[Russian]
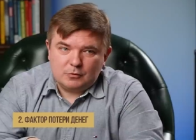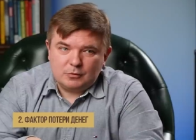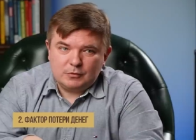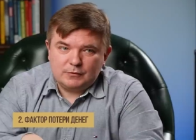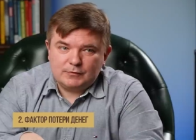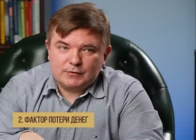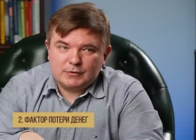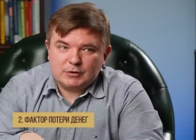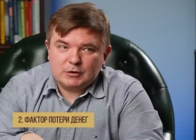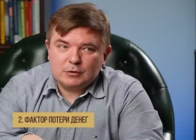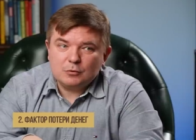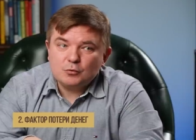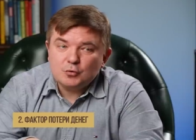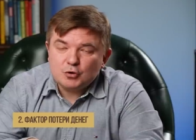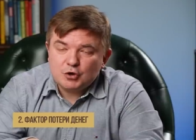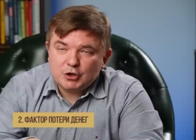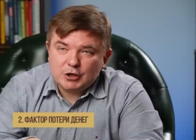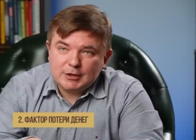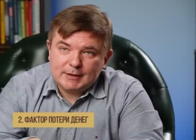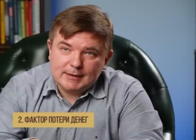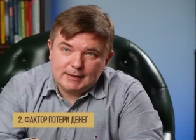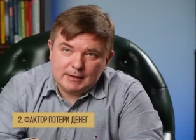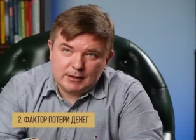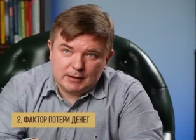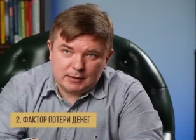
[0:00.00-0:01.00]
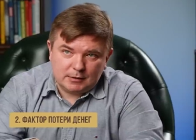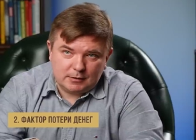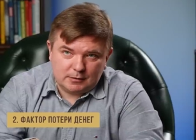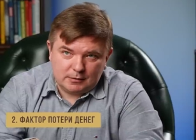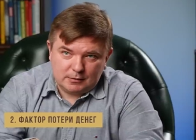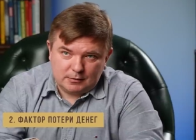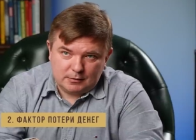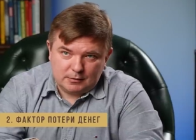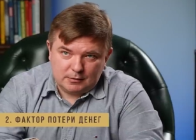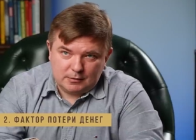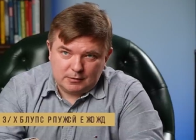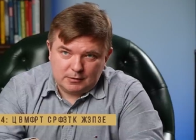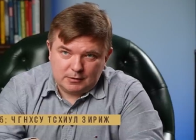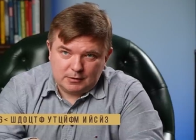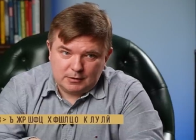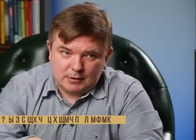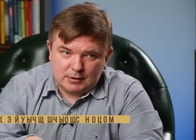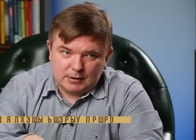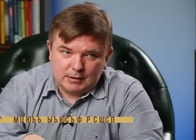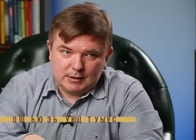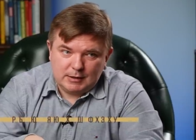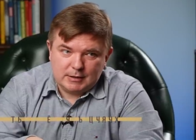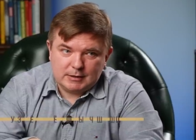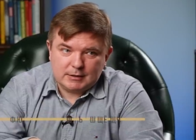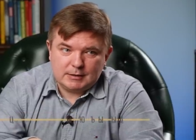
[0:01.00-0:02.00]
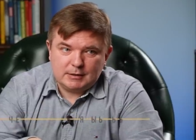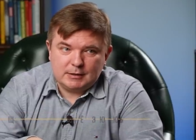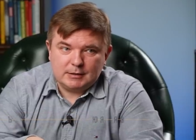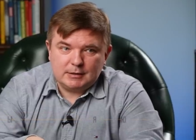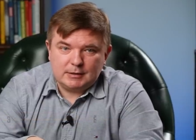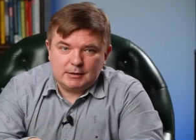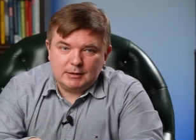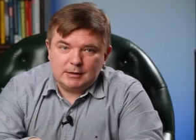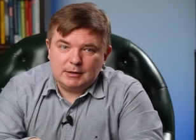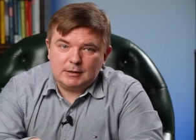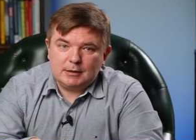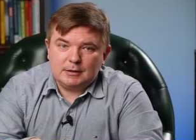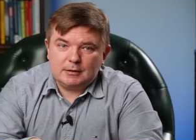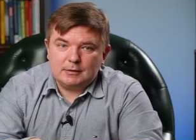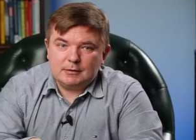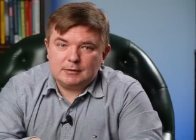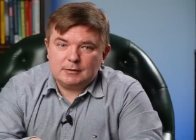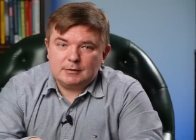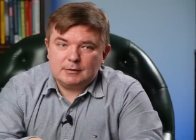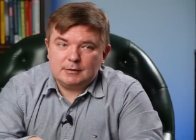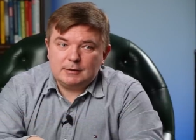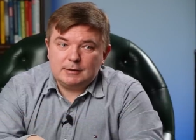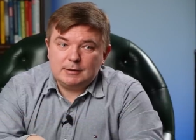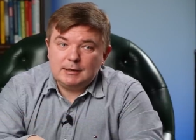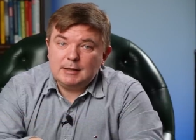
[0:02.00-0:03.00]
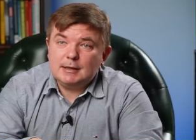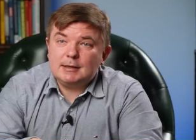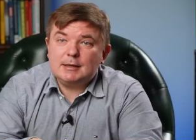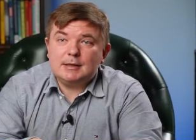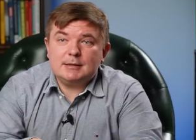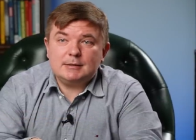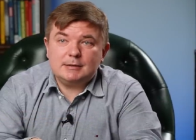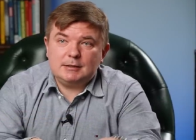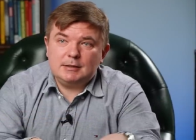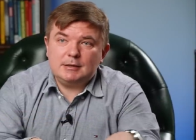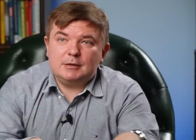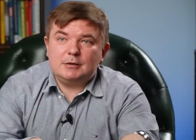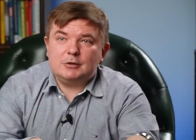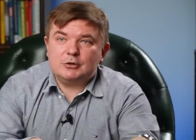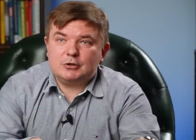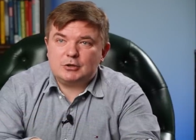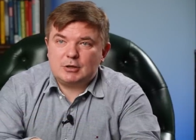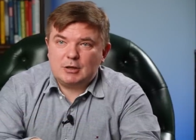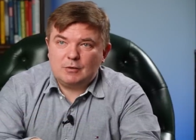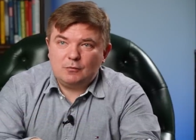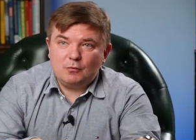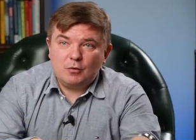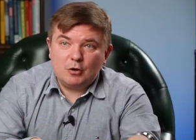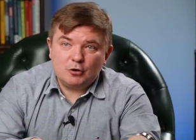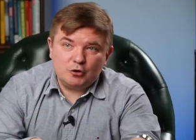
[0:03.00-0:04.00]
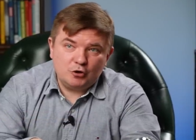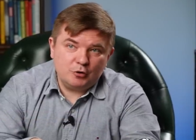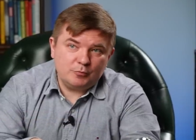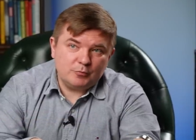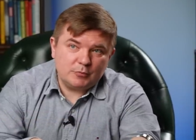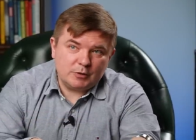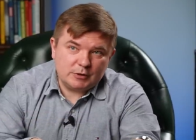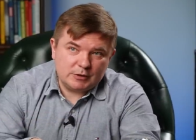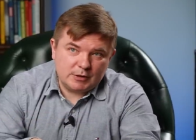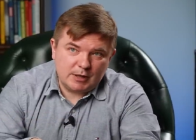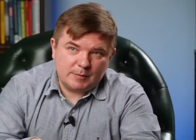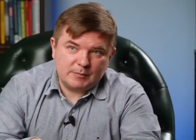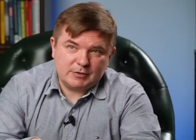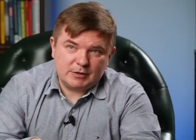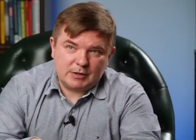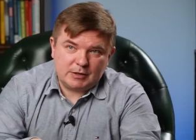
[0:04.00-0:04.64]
То есть в случае, если ты не достигнешь того, о чем ты сам